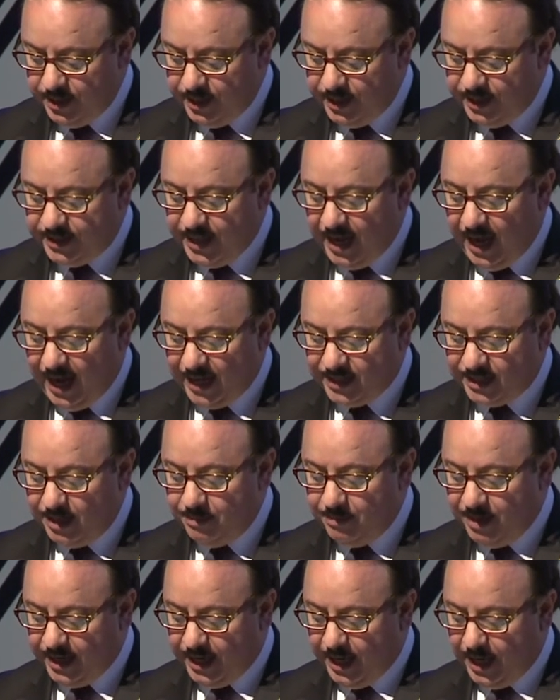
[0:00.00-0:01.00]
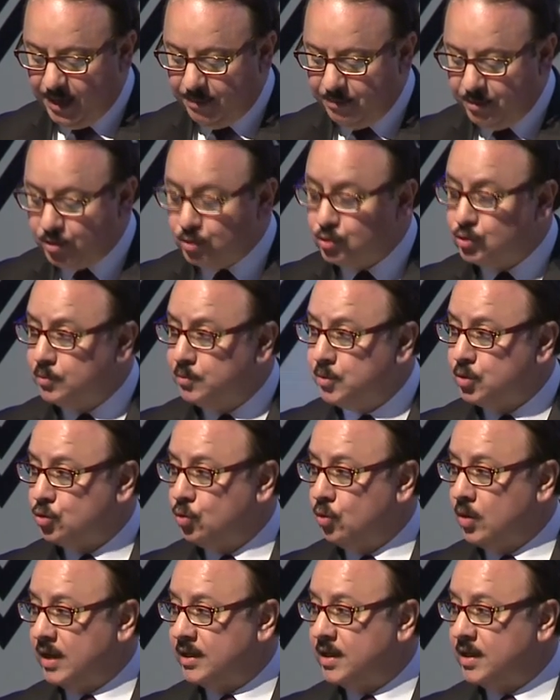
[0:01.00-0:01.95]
إتاحة المجال بصورة